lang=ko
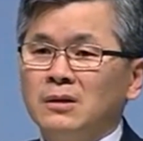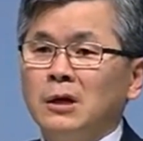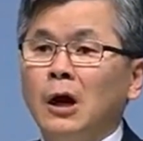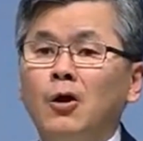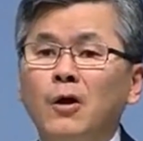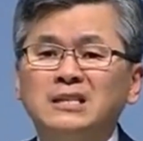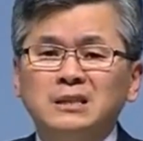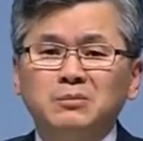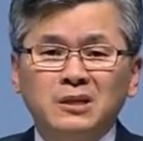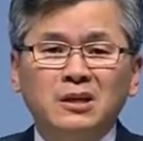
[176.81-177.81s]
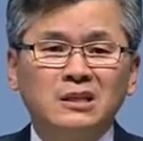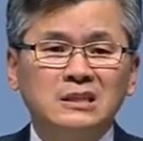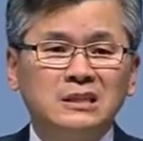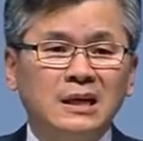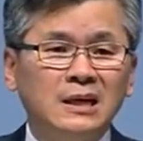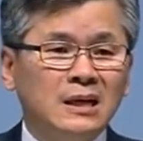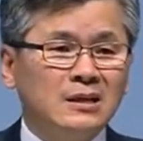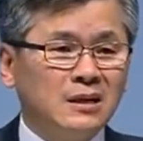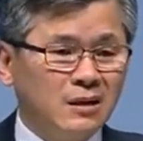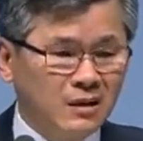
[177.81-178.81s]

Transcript: 경외심이 느껴진다. 그